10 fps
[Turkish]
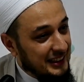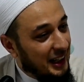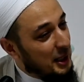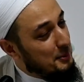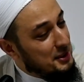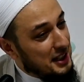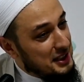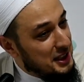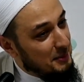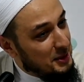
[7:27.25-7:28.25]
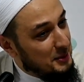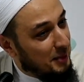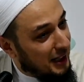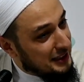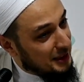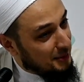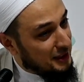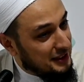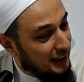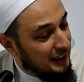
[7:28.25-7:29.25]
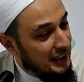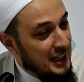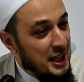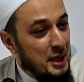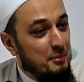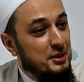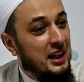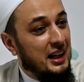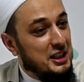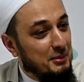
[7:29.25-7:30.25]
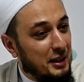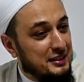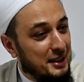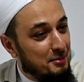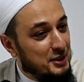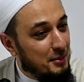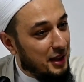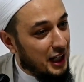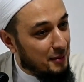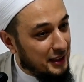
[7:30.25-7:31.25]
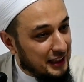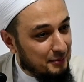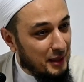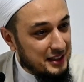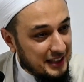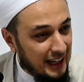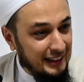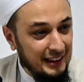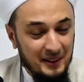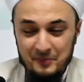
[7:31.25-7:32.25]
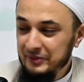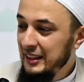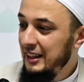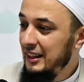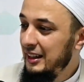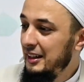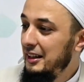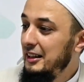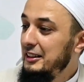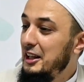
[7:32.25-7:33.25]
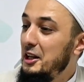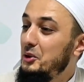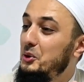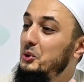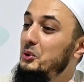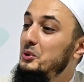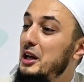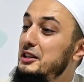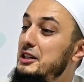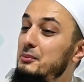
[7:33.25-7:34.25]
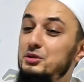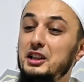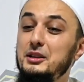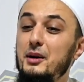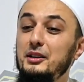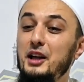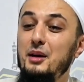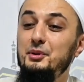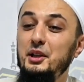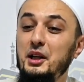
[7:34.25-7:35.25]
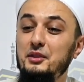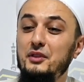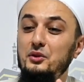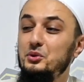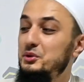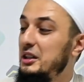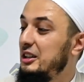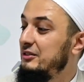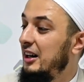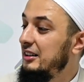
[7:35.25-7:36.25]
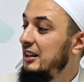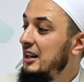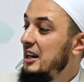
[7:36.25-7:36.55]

Ya Rabbi sen şimdi bizi bağışlamazsan, bize acımazsan, bize merhamet etmezsen lenekûnenne. Burada da bak lam tekit var, nun tekit var.